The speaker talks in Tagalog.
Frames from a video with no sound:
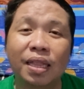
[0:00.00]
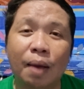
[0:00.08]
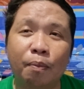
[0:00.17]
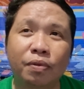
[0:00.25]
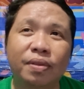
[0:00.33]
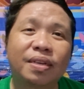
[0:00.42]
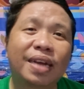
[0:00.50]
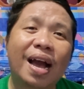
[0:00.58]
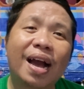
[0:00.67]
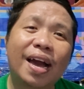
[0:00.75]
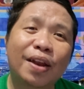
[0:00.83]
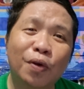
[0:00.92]
Tapos
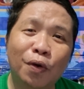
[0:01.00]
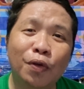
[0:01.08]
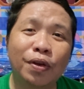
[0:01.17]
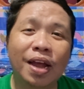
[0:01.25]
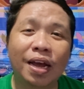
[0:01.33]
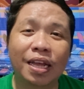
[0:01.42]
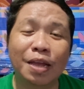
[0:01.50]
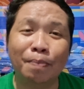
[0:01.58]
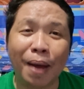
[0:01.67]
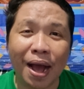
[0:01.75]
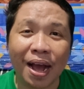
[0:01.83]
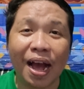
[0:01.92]
nagkakaroon
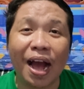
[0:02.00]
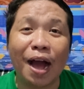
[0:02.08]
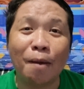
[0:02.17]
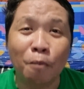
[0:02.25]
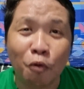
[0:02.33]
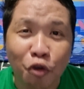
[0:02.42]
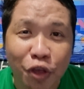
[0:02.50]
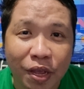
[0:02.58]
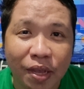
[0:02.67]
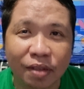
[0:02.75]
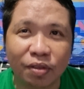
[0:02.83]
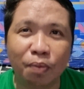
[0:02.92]
ng ibang amoy.